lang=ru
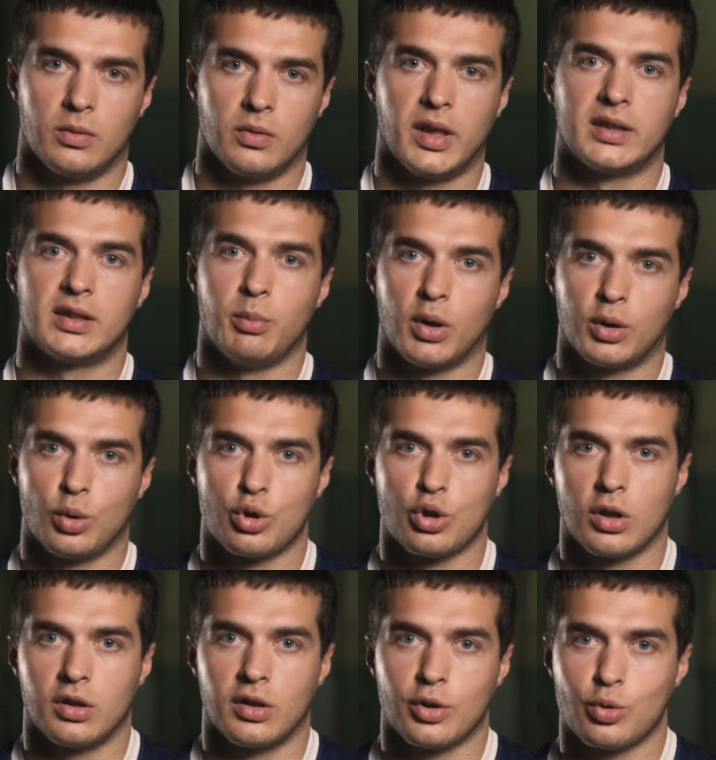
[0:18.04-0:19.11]
я себя
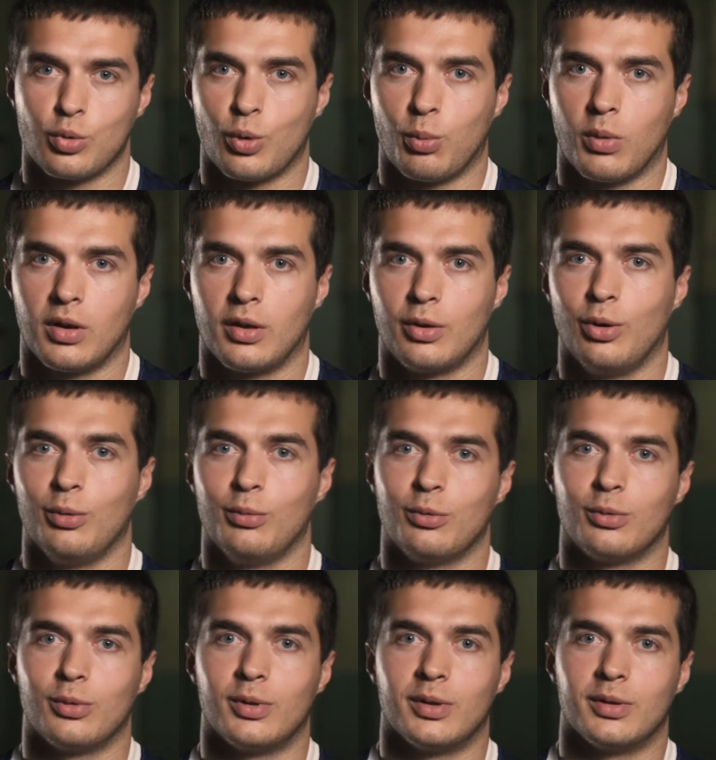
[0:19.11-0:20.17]
тоже отношу к
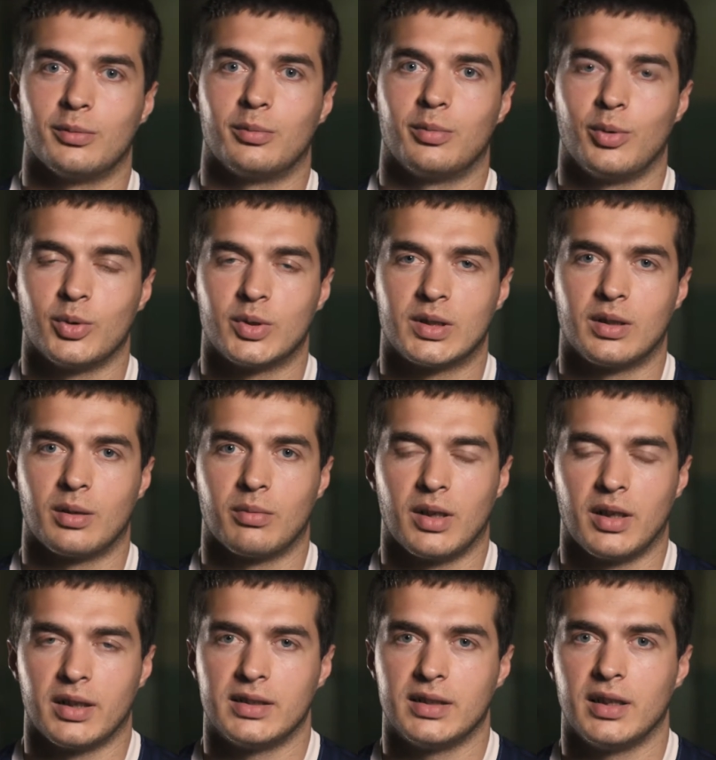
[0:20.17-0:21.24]
молодому, плюс там
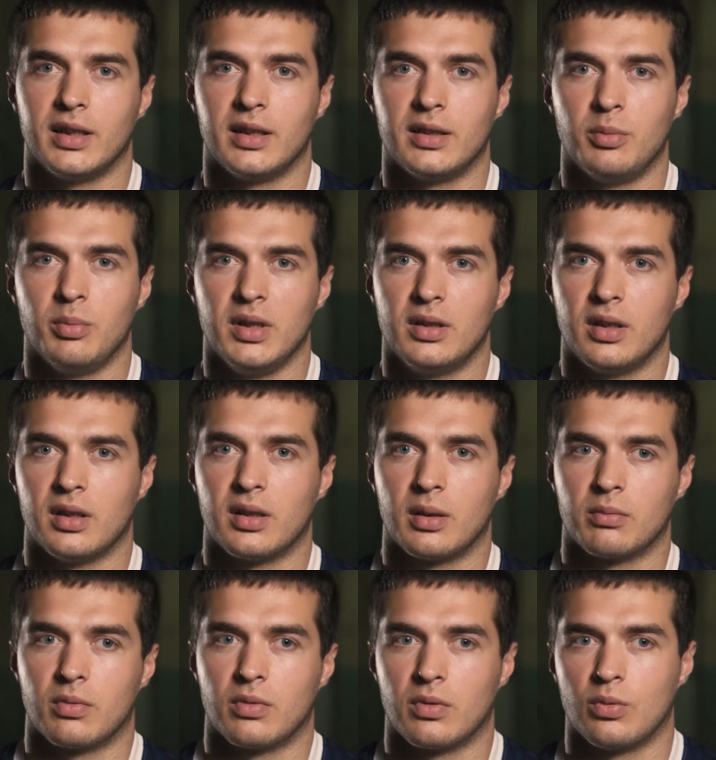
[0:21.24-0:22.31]
Алексей и Дмитрий, там,